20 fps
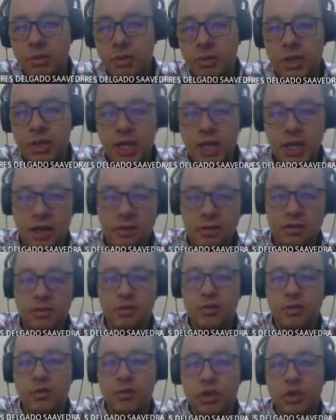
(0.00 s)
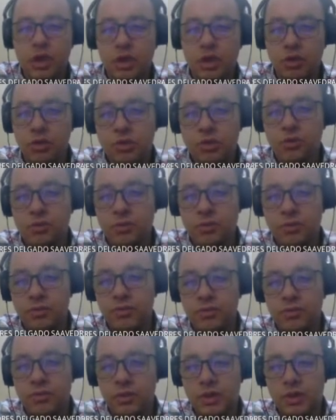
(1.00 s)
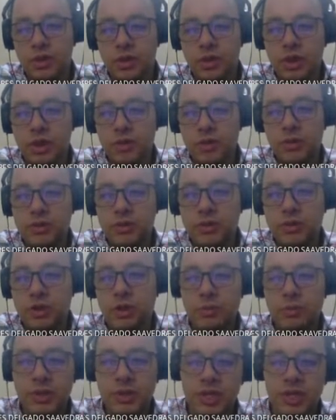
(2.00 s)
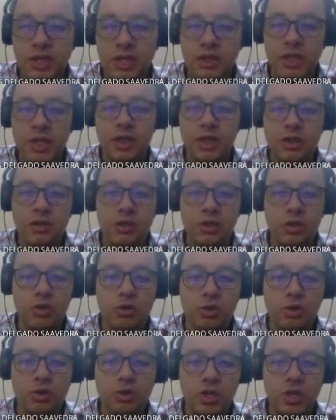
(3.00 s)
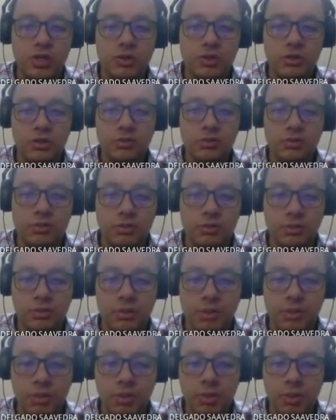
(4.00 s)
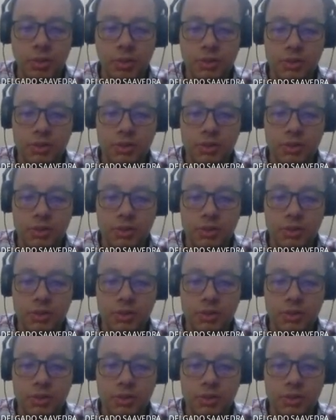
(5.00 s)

manera, new repositorio paciente, new contexto. Vamos